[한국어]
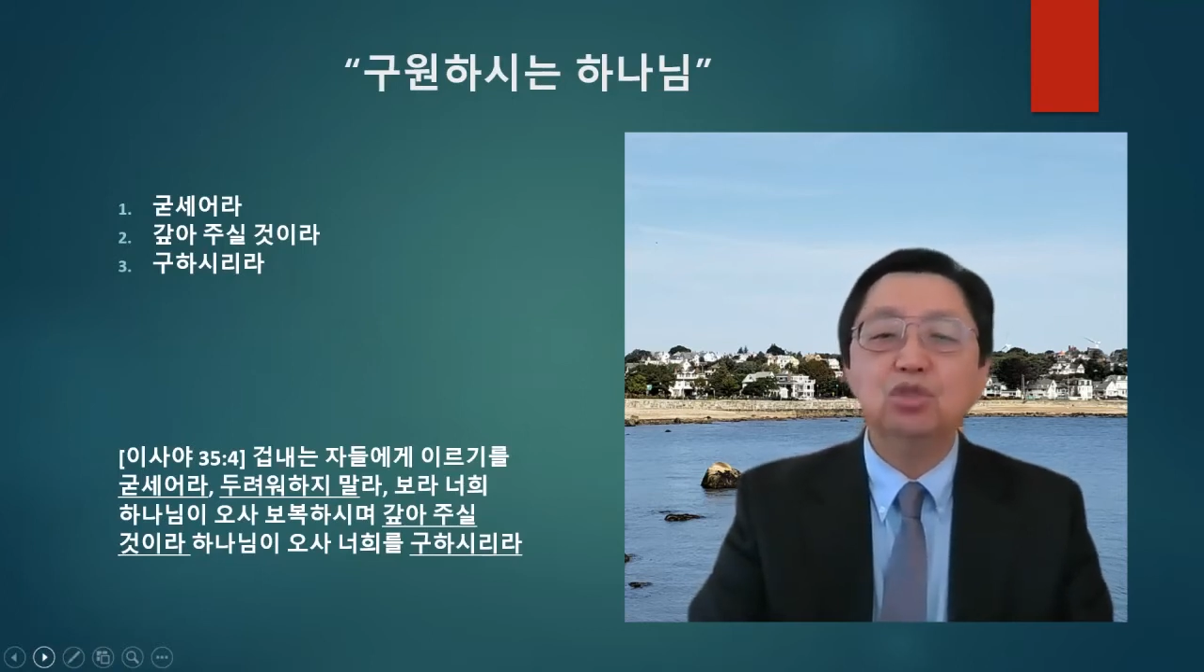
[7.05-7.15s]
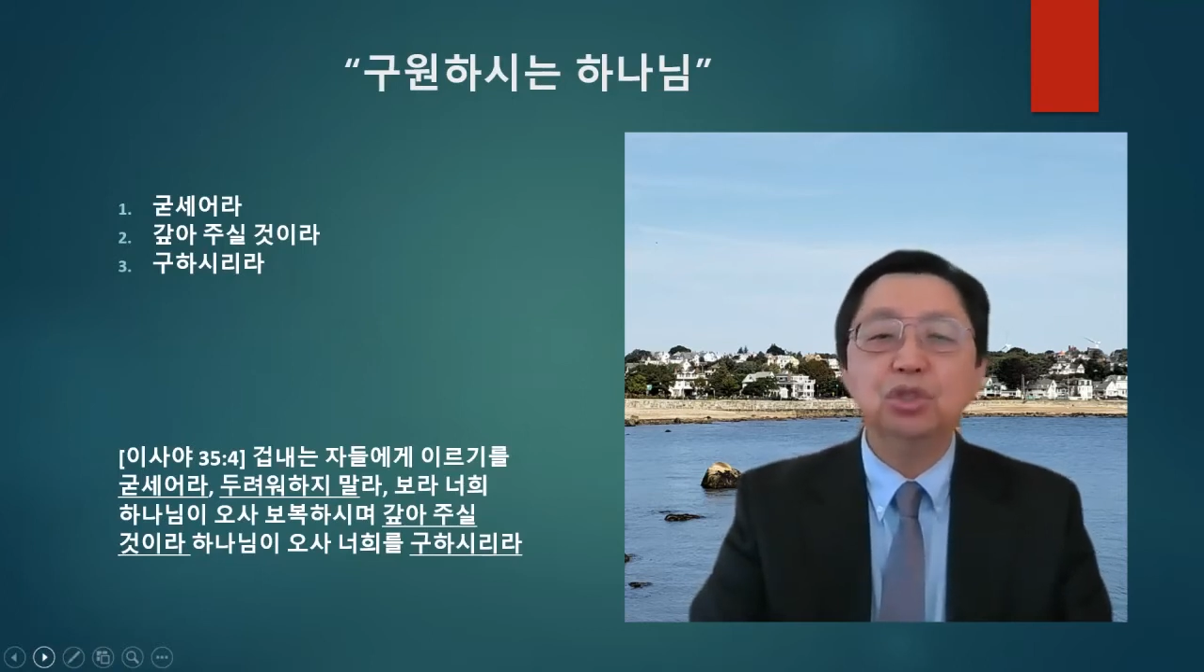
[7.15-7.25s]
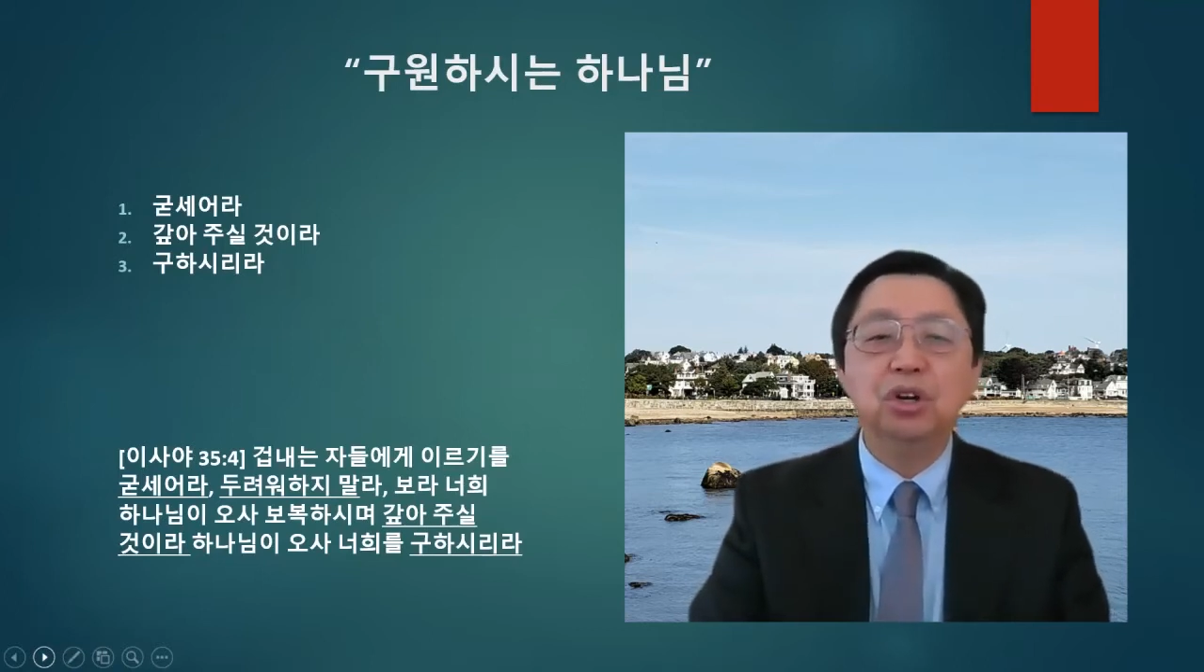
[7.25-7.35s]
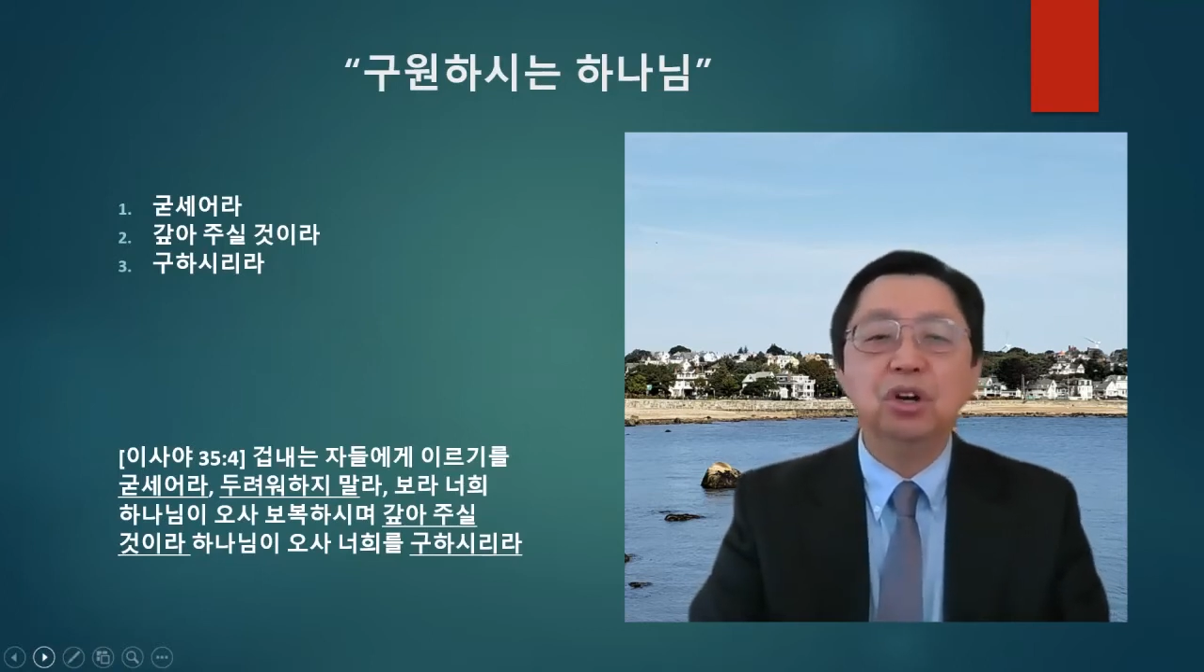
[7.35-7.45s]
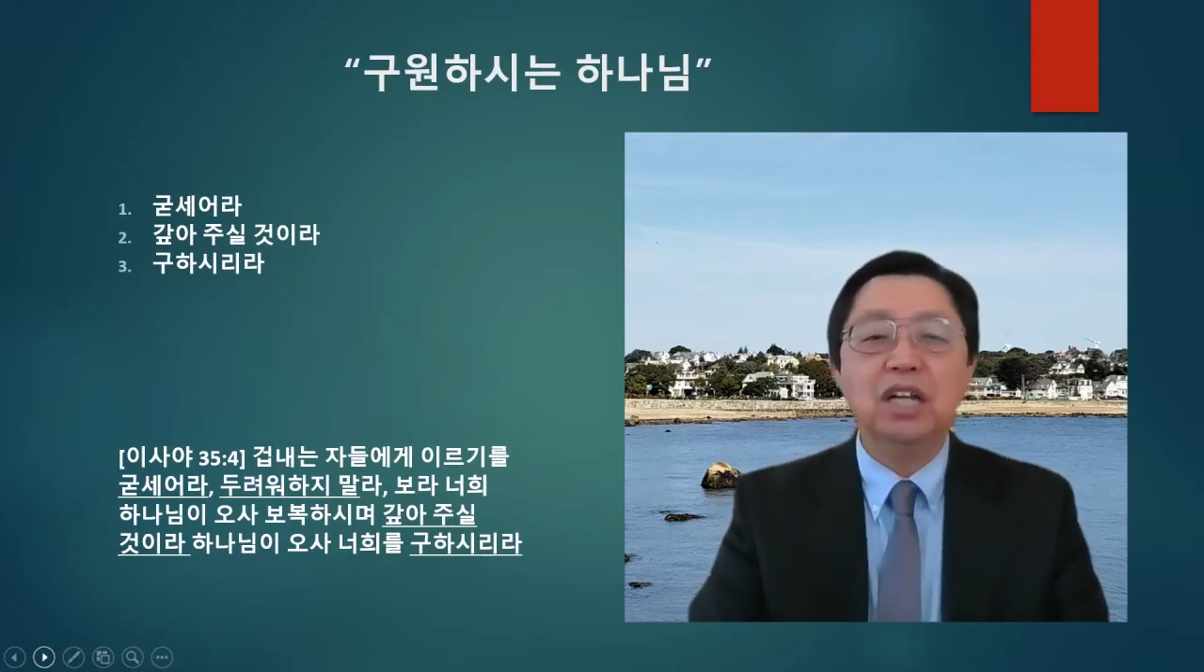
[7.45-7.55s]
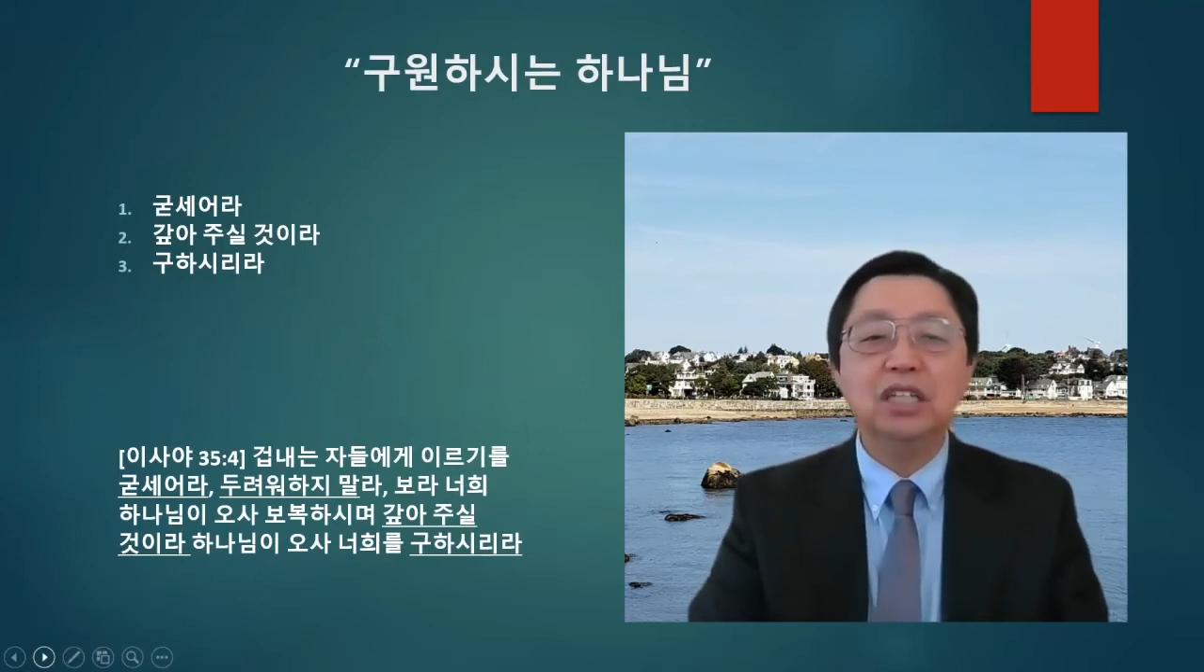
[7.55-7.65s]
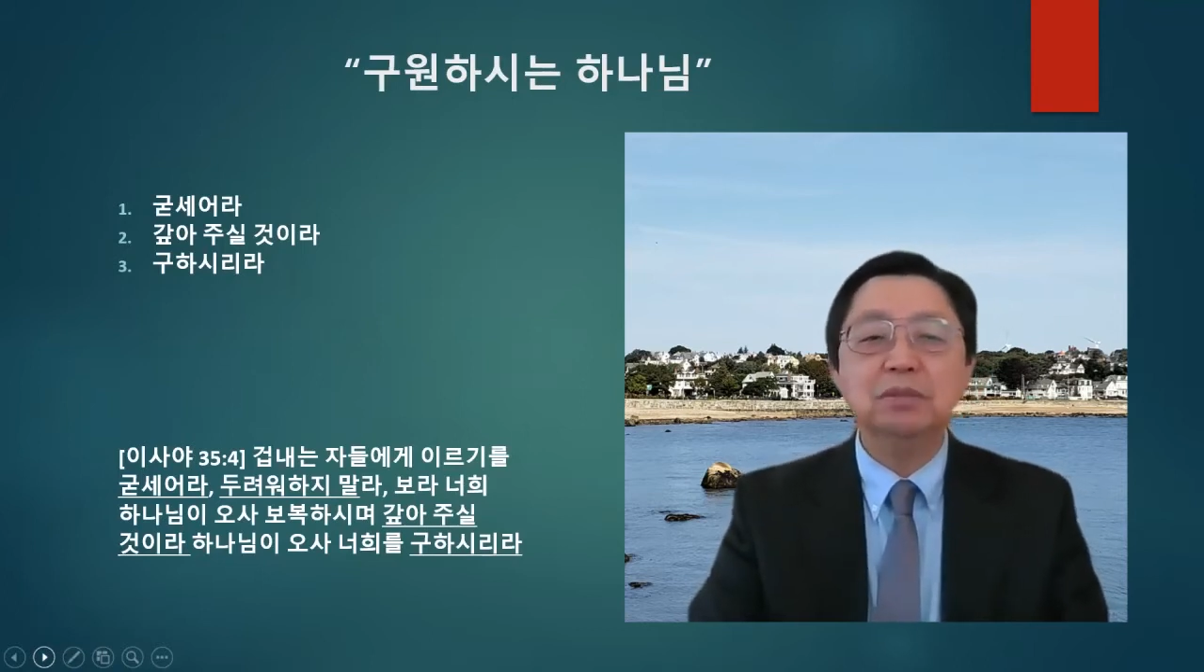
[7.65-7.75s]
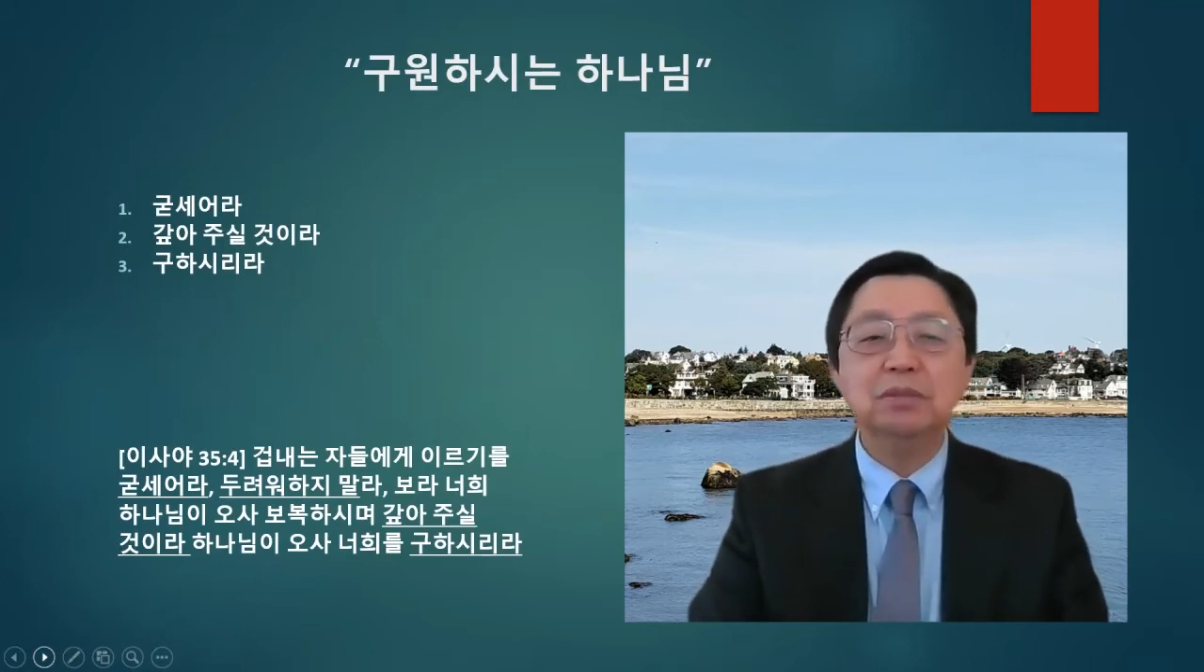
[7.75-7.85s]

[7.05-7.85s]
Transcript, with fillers: 두려워하지